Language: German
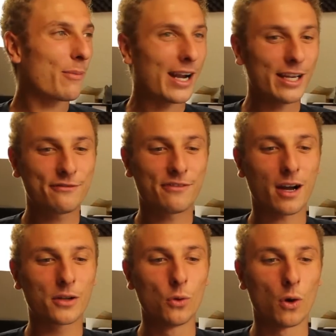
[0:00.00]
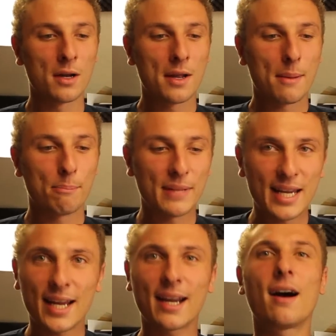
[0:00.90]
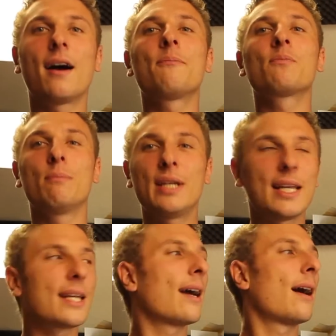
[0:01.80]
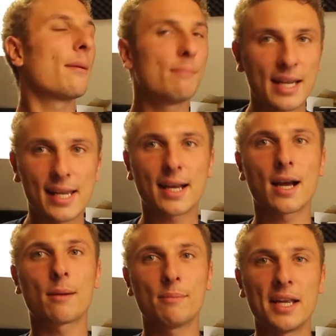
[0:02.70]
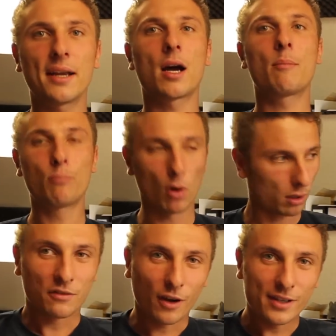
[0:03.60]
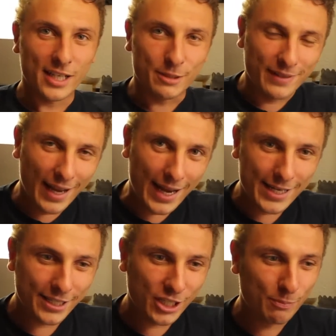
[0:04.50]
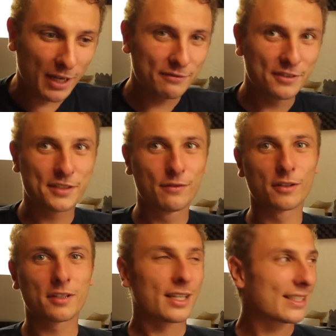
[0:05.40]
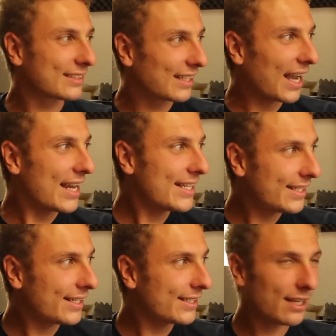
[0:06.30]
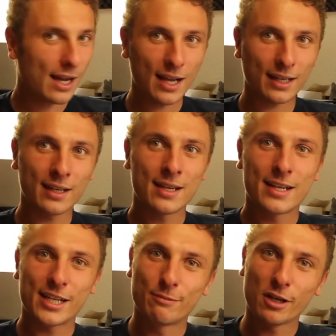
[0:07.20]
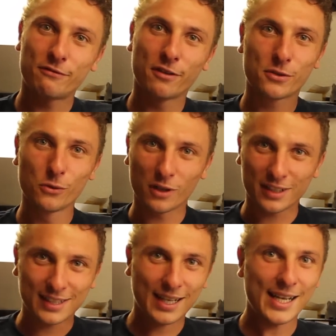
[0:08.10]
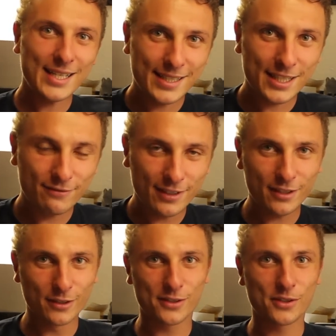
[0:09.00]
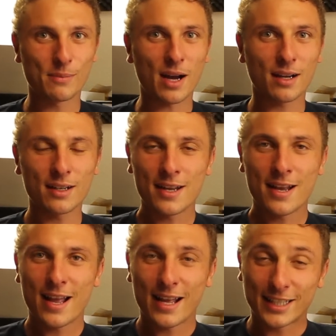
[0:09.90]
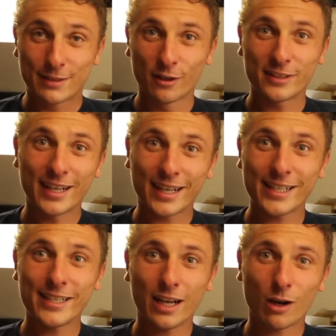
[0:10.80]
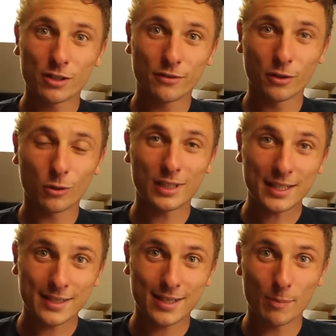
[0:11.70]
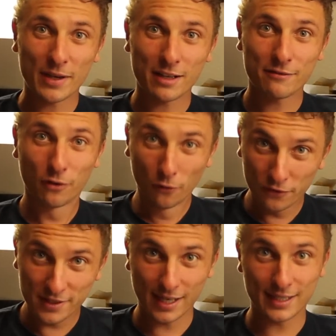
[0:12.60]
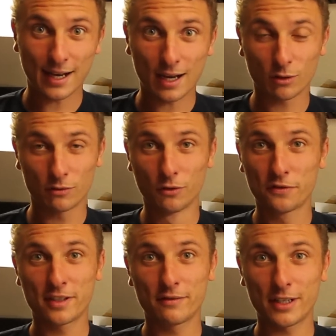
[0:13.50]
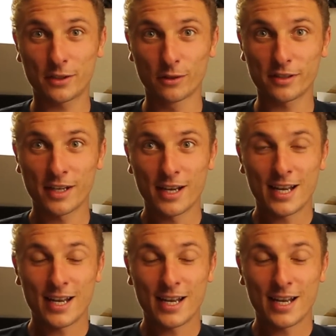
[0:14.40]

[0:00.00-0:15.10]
habe einfach nur mega, mega, mega, mega Bock. Freunde, ich bin echt gespannt, wie es wird. 30 Tage. Ich möchte versuchen, 30 Videos zu machen. Das wird eine richtige Herausforderung. Letztes Jahr bei den 15 Tagen und 15 Videos